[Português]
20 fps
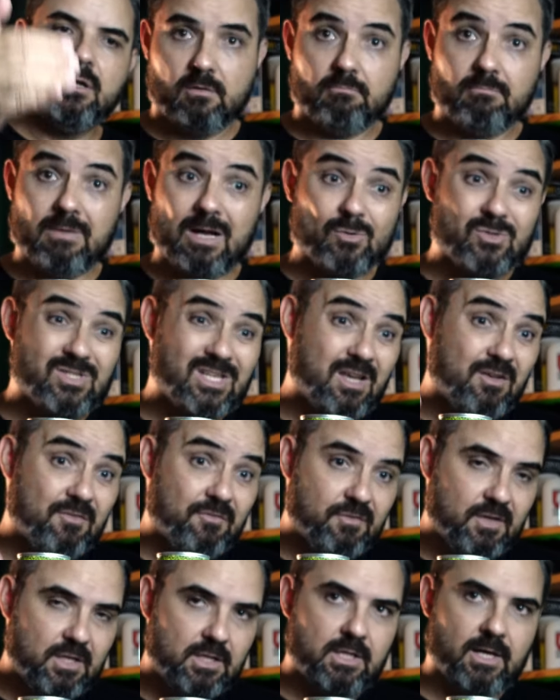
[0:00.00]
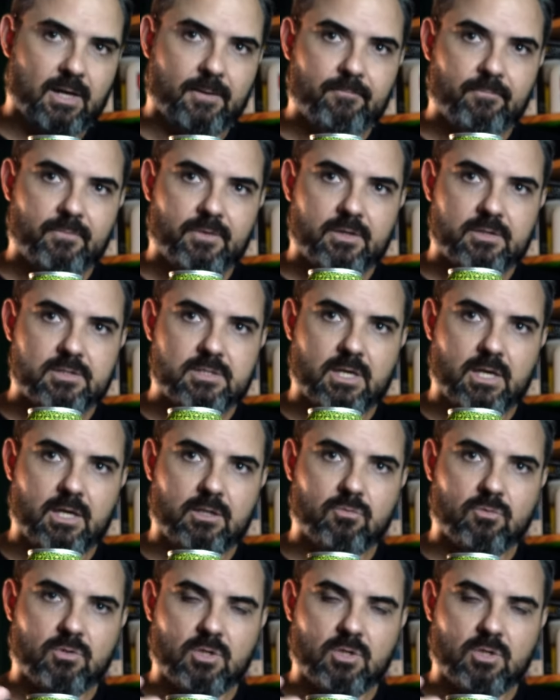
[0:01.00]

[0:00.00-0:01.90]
mal servida, certo?